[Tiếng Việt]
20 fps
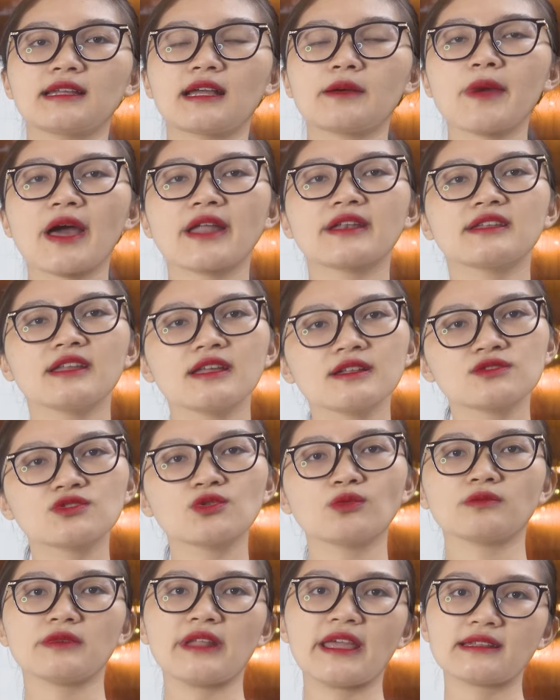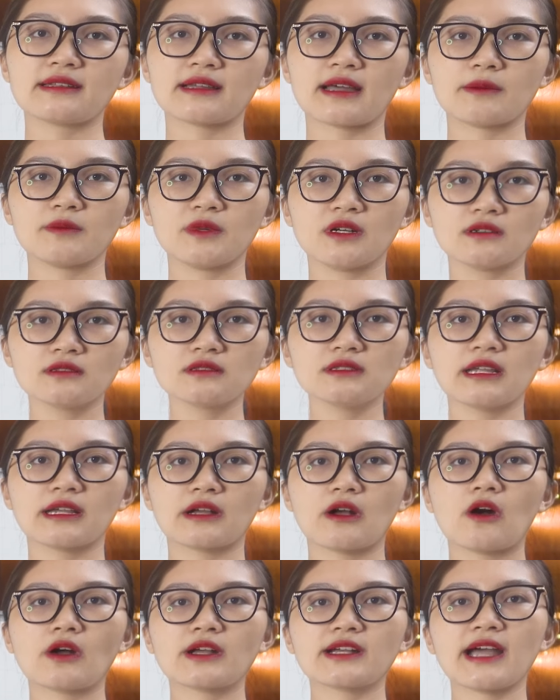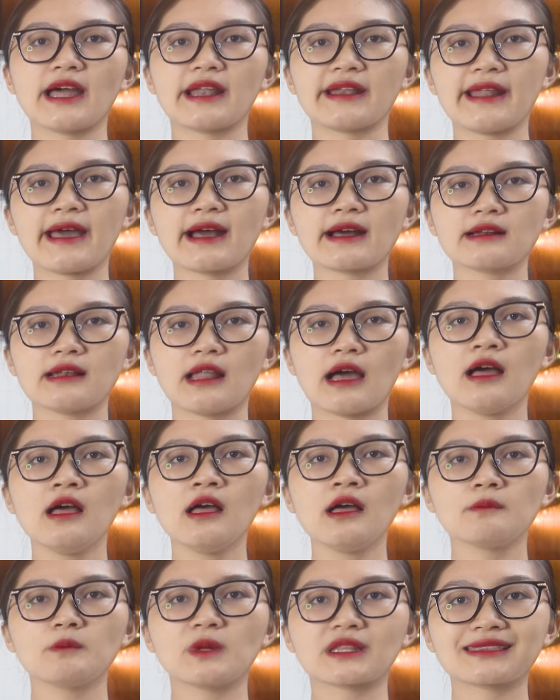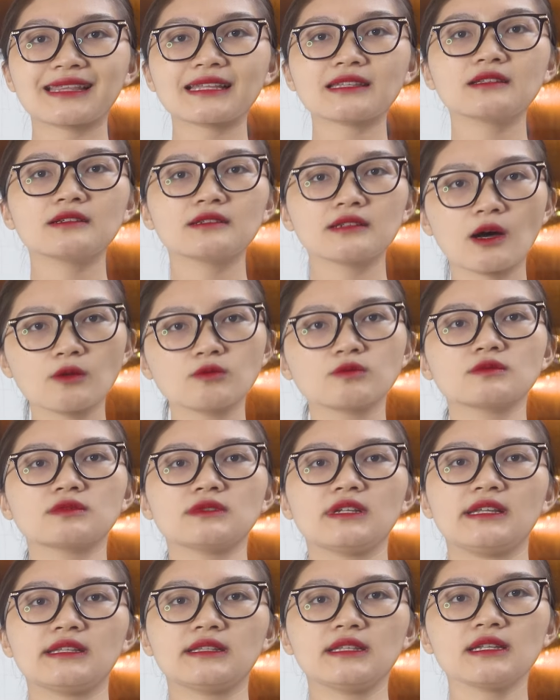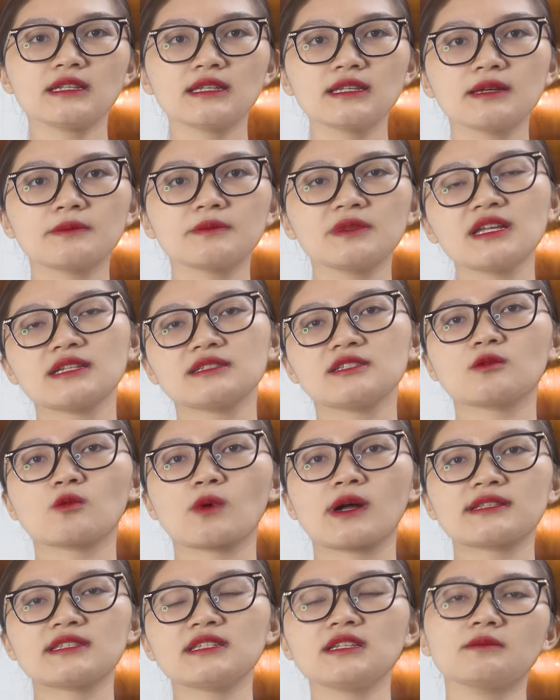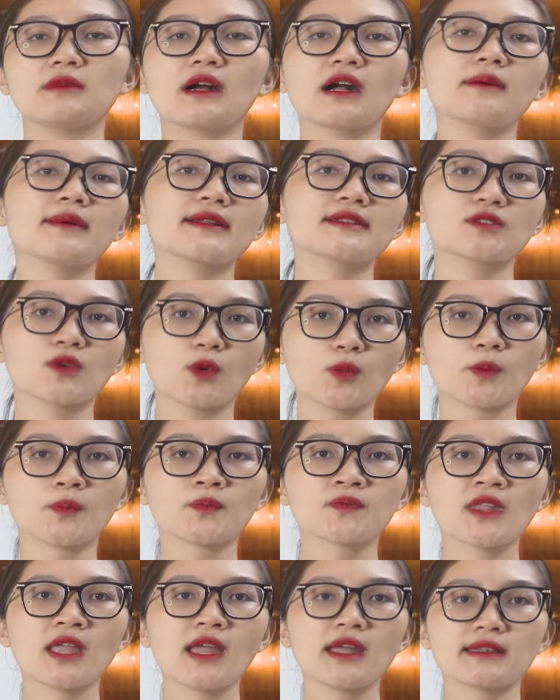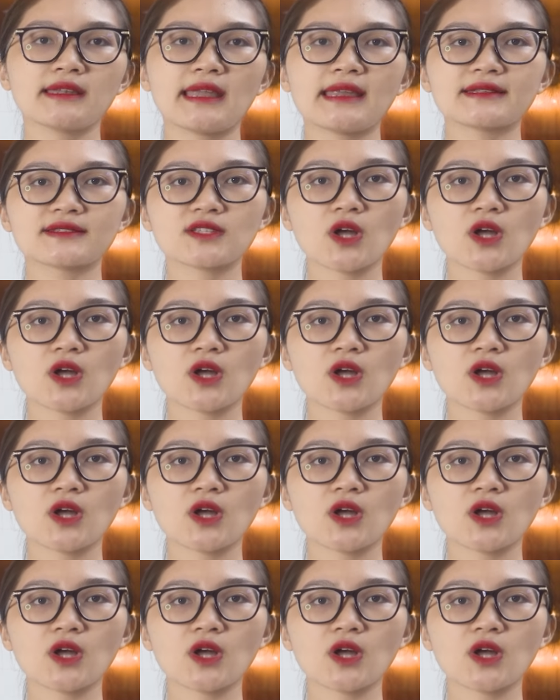thì các bạn nên dùng đèn cảm ứng để có cái khả năng là bật tắt tự động để tiết kiệm điện trong quá trình mà các bạn dùng. Đèn